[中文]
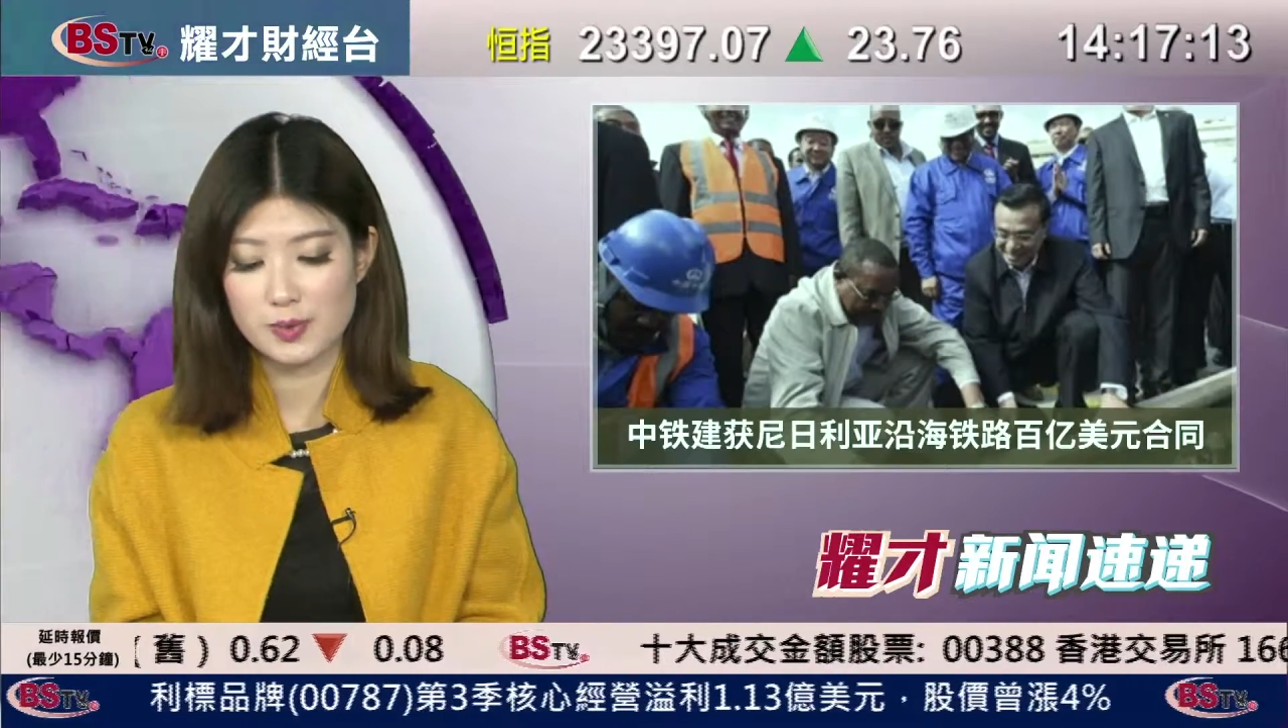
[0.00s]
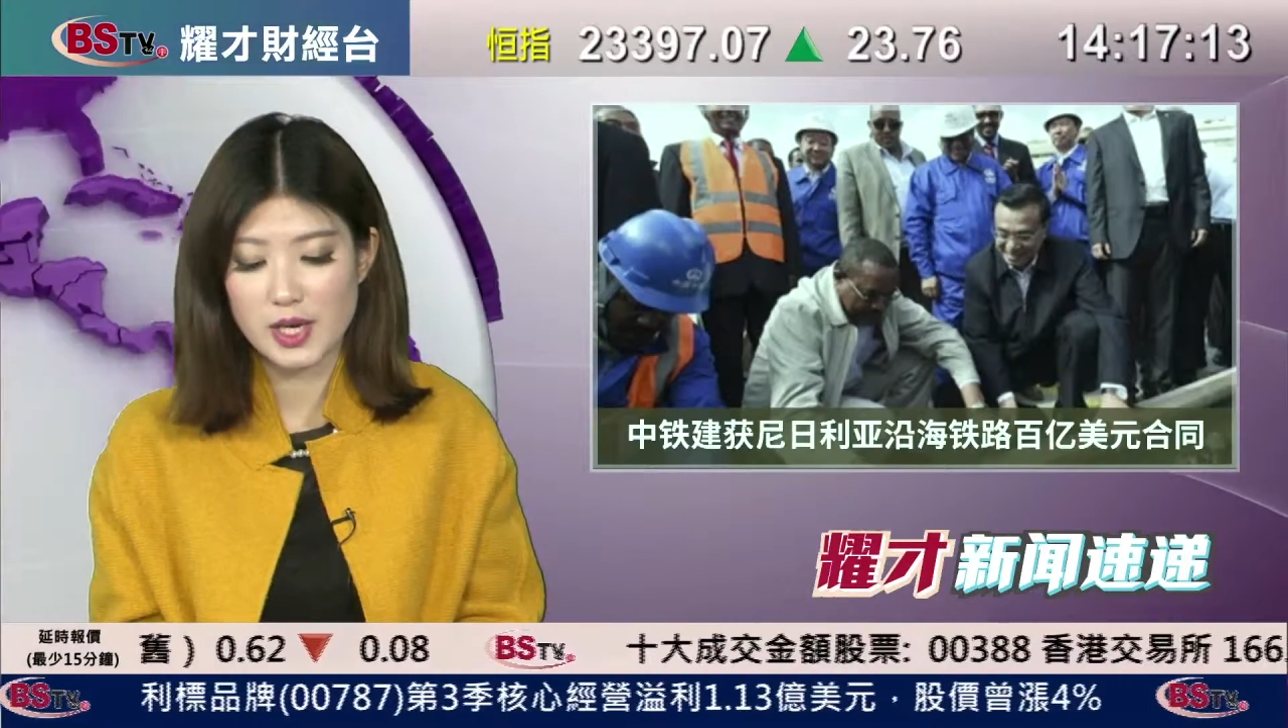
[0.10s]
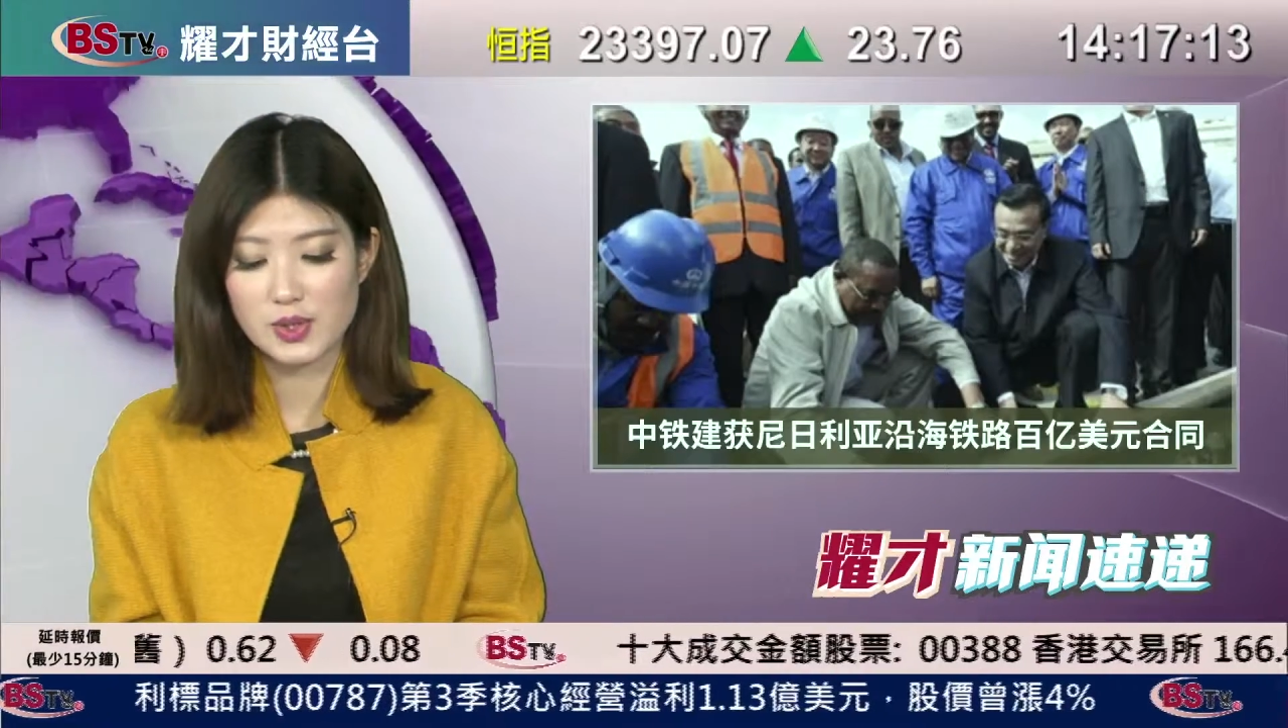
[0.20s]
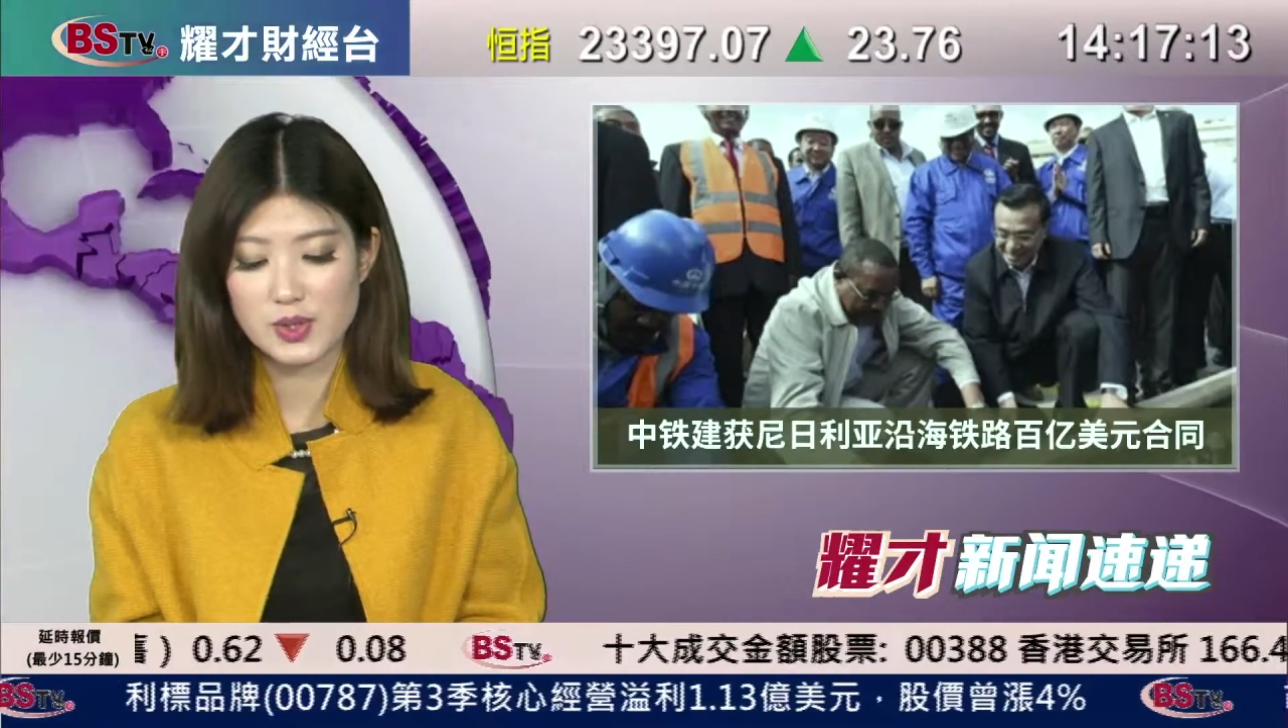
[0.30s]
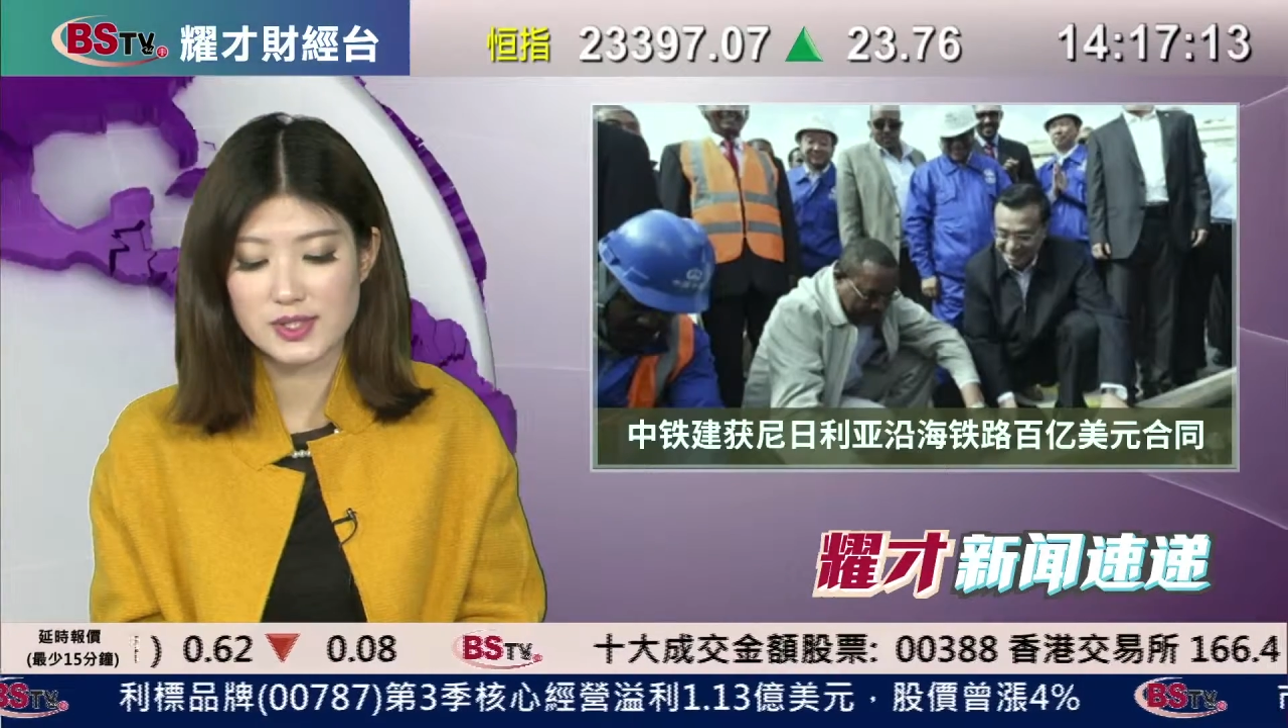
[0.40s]

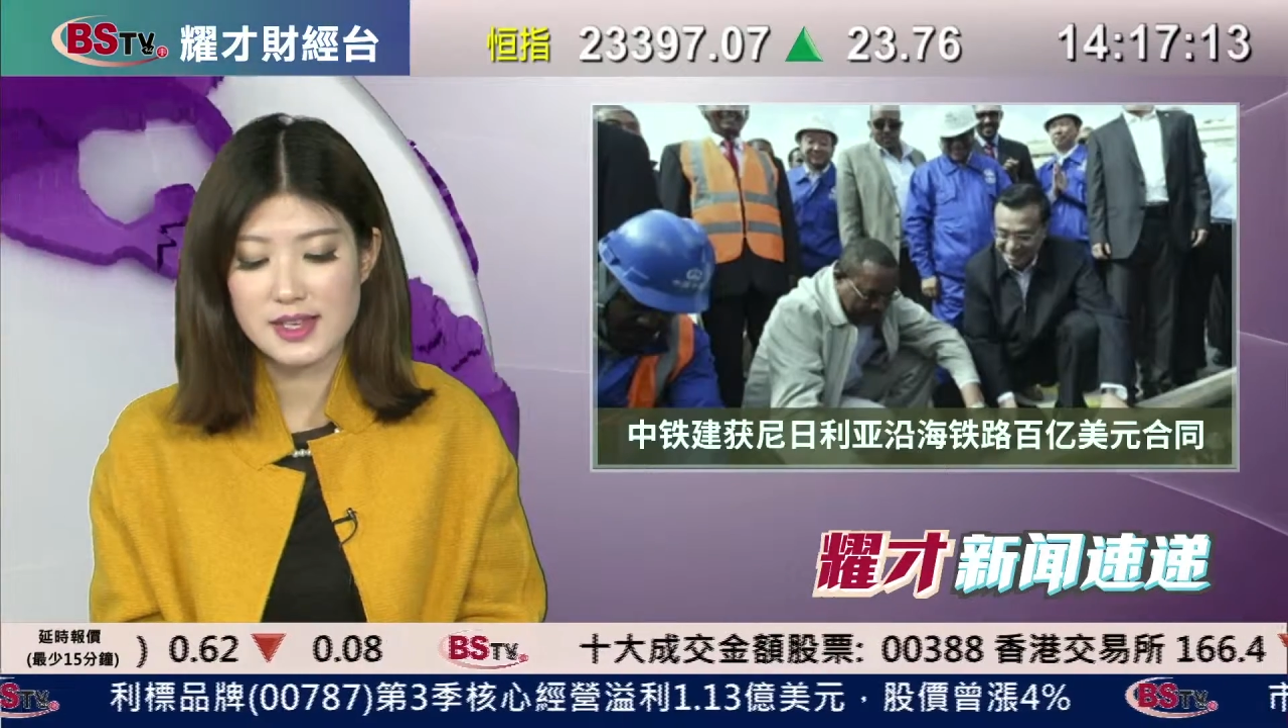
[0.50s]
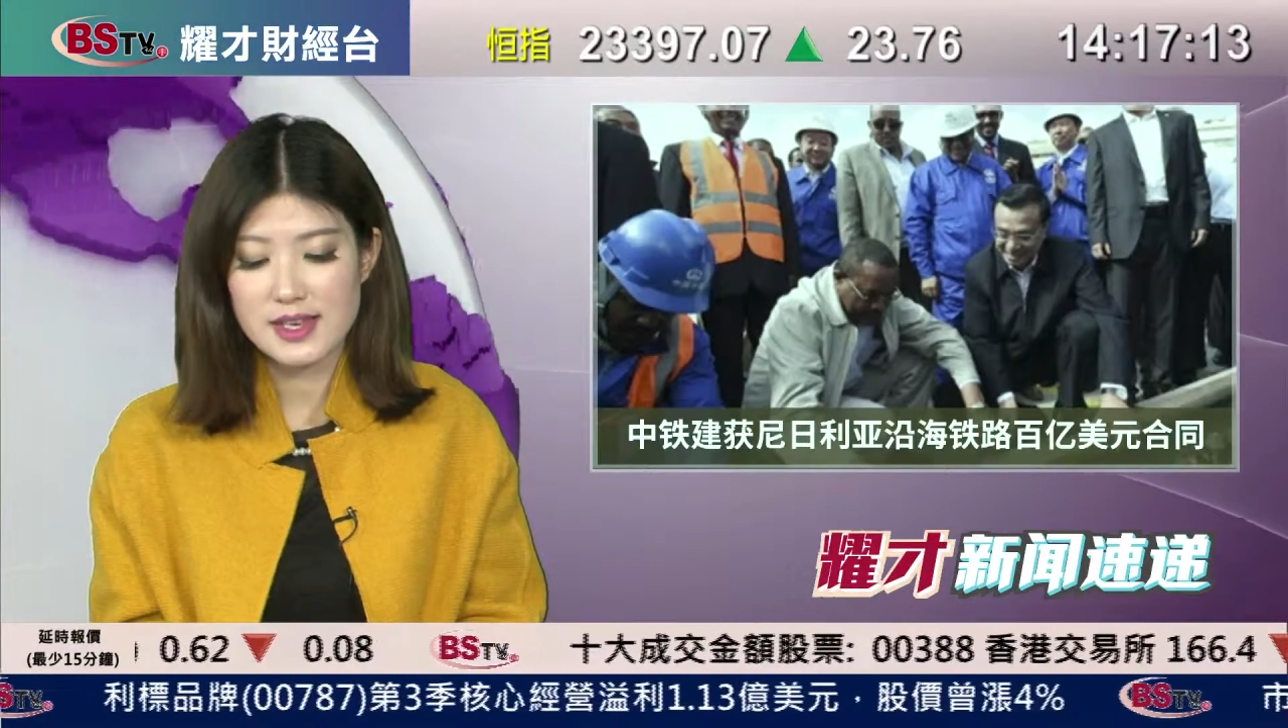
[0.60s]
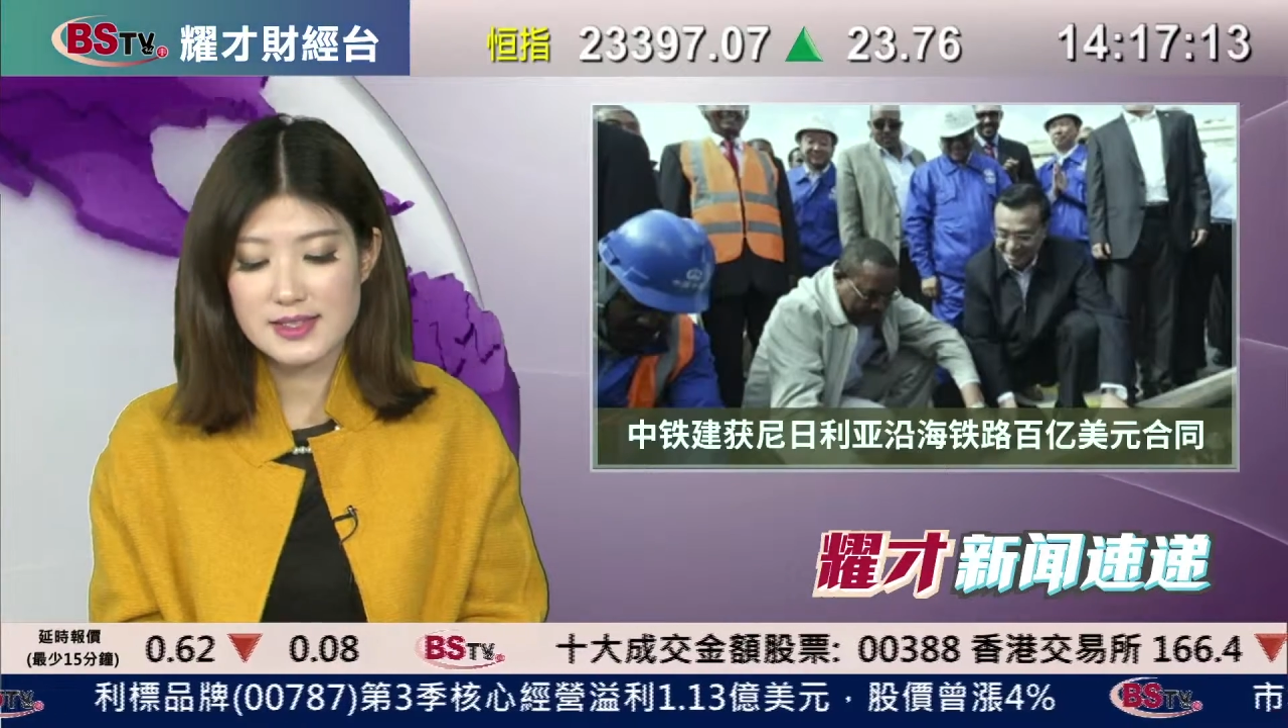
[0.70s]
标准，